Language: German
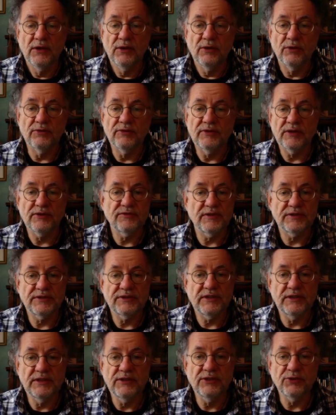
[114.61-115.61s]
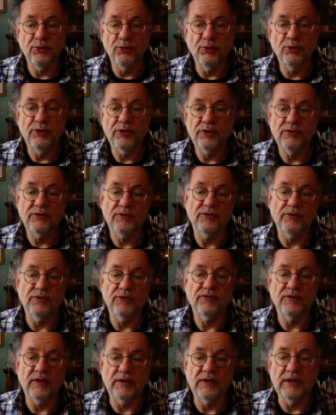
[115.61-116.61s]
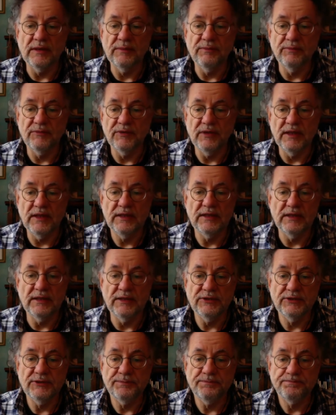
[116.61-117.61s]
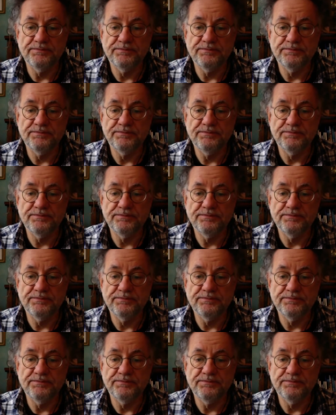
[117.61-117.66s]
Und das, was sich nicht gehört, ist dann eben eklig.